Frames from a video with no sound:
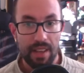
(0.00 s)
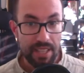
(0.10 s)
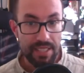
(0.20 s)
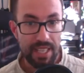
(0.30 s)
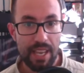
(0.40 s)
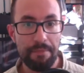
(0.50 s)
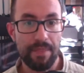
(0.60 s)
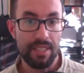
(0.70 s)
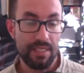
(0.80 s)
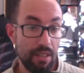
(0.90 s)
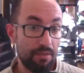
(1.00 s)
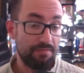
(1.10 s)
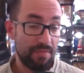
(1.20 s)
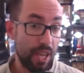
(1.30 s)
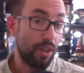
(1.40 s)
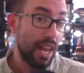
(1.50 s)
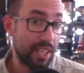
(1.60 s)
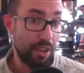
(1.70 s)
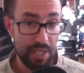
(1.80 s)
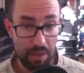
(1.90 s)
Así que si un
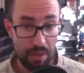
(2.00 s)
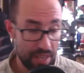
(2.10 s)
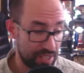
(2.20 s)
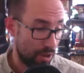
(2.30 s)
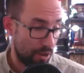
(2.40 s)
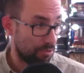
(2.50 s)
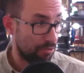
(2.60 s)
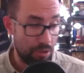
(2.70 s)
neoclásico se cruzase con,